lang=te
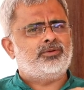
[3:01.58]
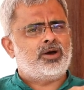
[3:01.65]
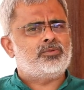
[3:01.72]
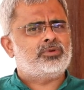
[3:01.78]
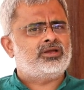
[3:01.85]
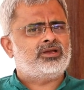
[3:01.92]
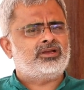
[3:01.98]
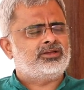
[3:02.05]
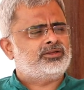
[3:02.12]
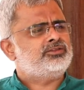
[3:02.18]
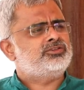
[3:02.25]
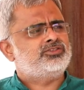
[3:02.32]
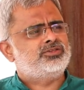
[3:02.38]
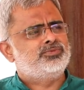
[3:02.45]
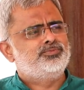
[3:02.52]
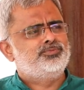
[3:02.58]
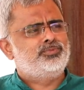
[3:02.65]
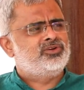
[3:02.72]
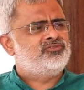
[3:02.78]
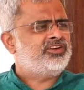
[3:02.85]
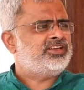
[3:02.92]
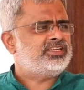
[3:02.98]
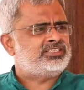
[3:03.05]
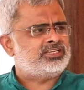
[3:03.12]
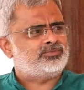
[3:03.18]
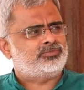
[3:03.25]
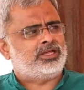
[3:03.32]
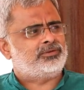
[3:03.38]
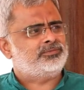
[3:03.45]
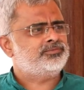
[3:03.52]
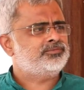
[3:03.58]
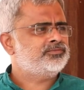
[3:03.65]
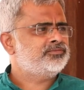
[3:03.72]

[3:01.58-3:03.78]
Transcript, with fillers: నేను మామూలుగా సింప్లిఫై చేసి చెప్తాను